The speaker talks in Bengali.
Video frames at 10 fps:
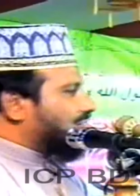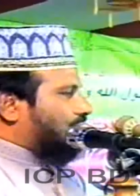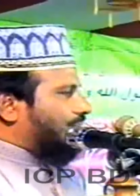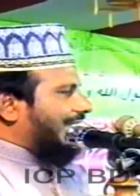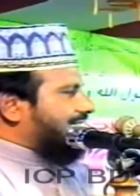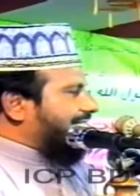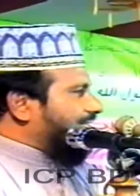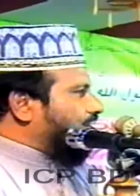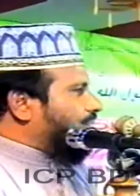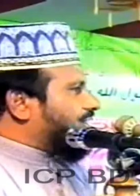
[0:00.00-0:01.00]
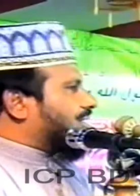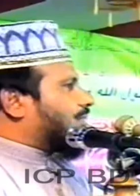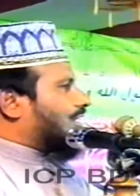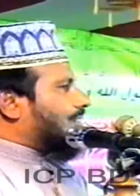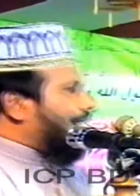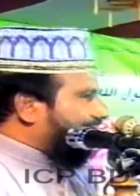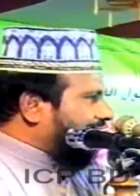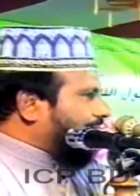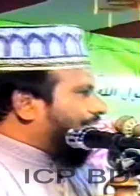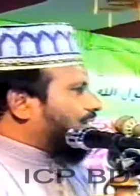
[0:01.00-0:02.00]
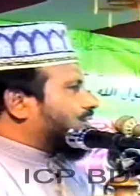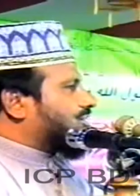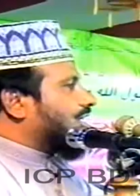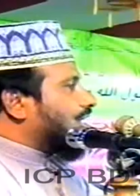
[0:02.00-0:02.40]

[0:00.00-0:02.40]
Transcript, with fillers: তোমরা যেই নবীজি বলো মাটির মানুষ